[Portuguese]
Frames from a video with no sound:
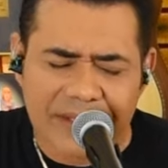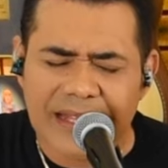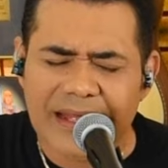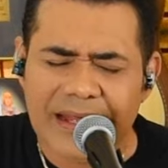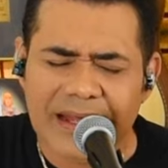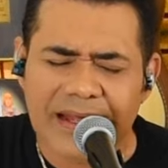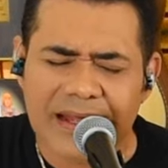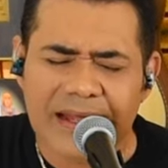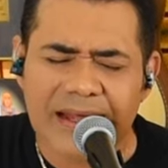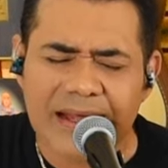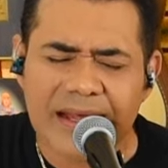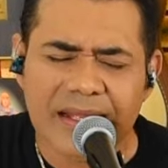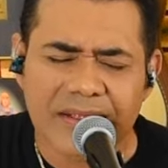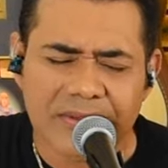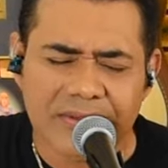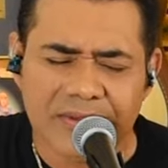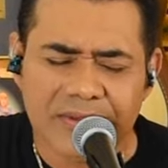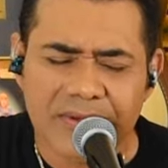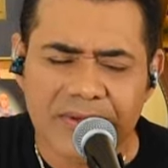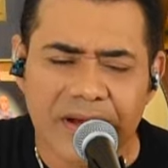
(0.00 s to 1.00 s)

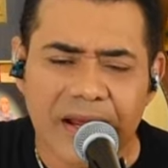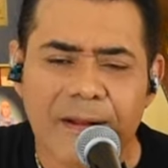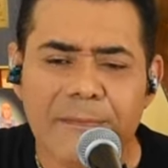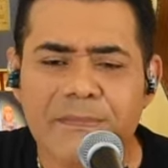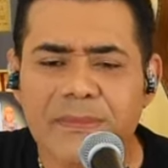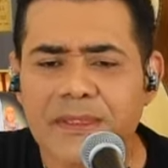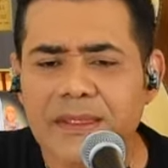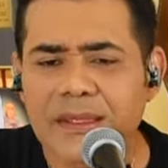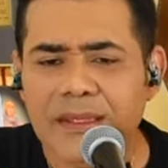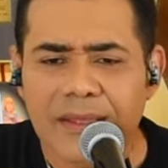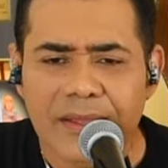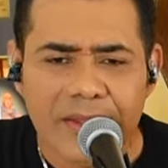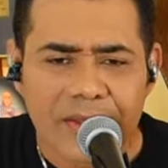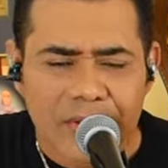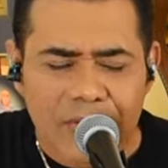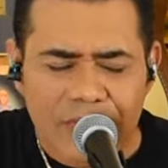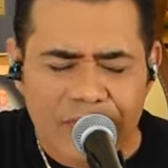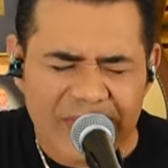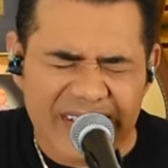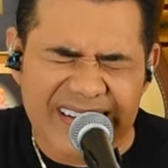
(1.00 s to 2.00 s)
lado
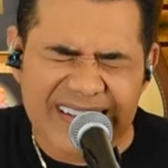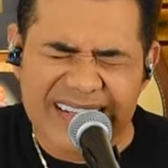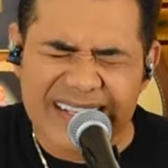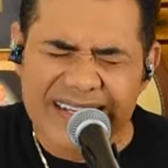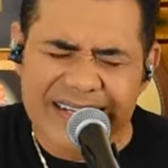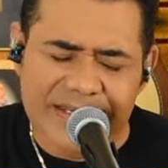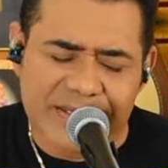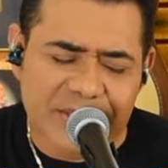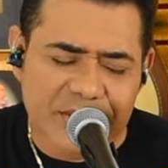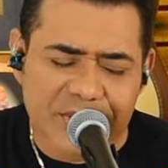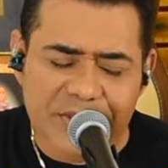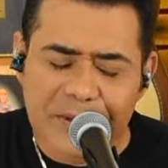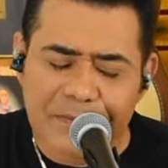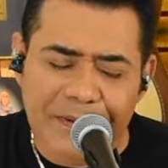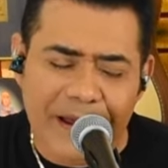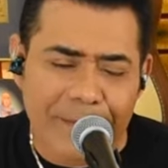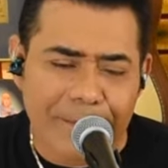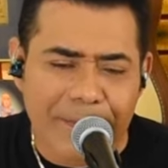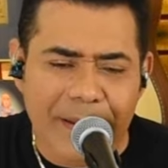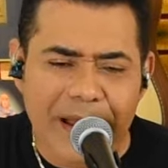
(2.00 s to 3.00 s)
Feliz de
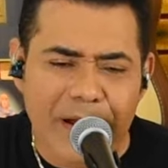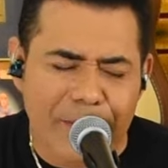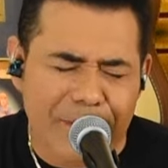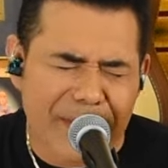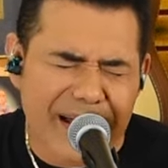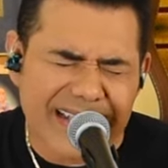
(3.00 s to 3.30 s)
papel